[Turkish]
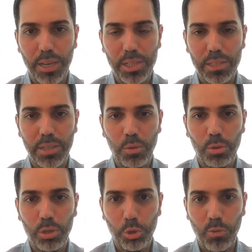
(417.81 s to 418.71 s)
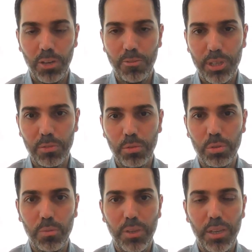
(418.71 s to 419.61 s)
Gerçekten orada güven
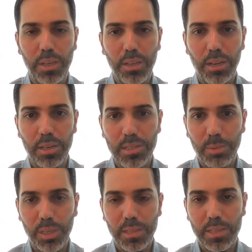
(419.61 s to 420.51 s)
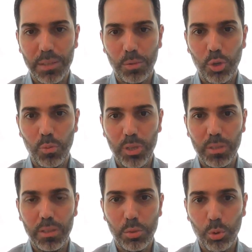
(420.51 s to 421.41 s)
faktörü, karşısına bir insan
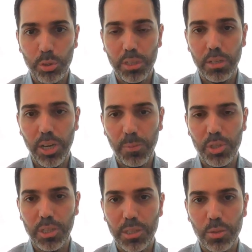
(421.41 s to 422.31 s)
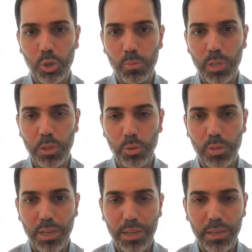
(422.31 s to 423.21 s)
görme, sorularını rahat bir şekilde sorabilmek
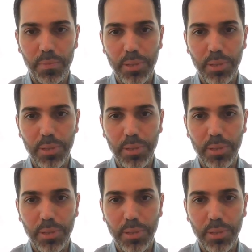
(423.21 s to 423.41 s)
çok değerli.